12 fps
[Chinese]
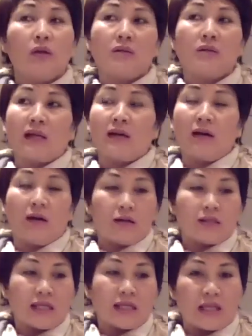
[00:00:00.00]
这个
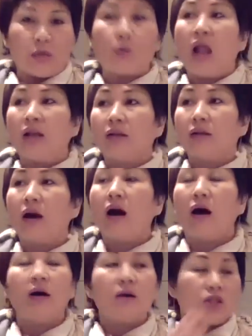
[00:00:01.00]
这些原理哈，